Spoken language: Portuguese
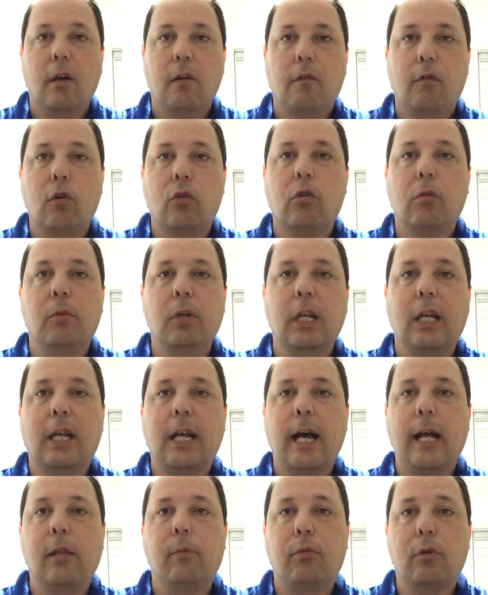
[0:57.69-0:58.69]
foi
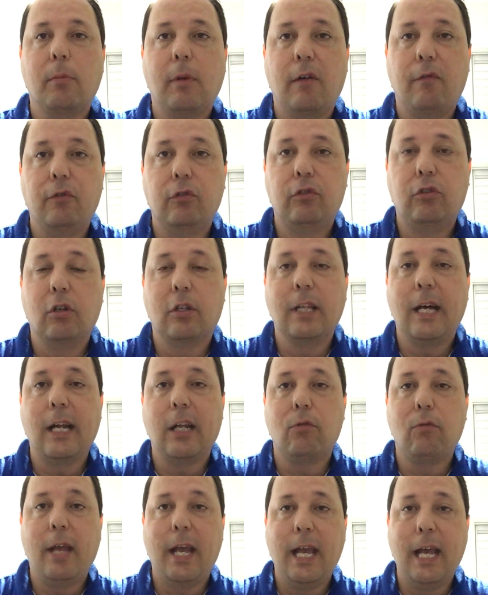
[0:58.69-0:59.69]
comunicado por uma
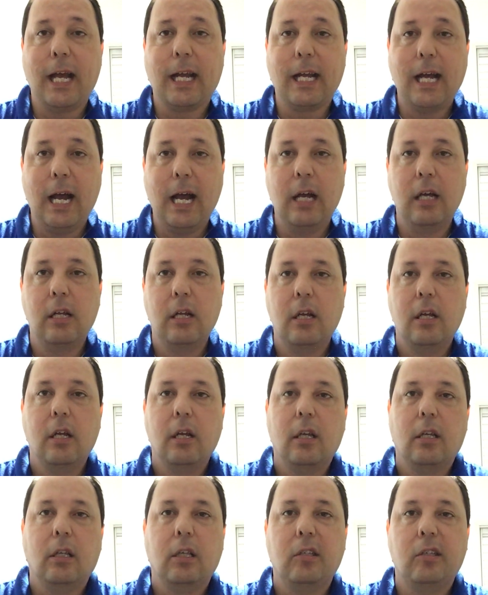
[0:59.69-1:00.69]
funcionária do RH
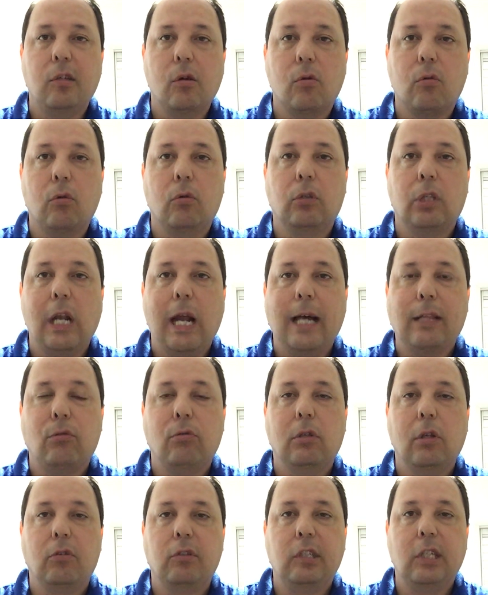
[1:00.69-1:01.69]
que seu
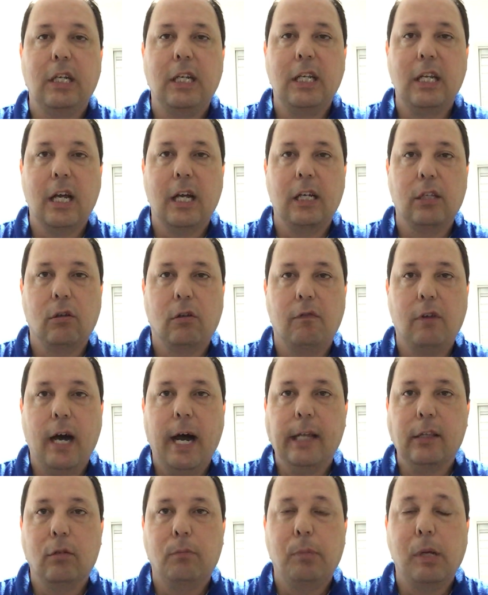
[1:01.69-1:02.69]
contrato não seria
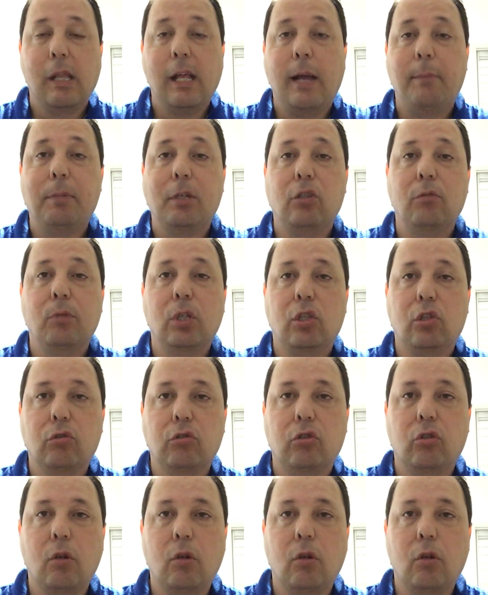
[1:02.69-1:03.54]
renovado. Pelaipe admitiu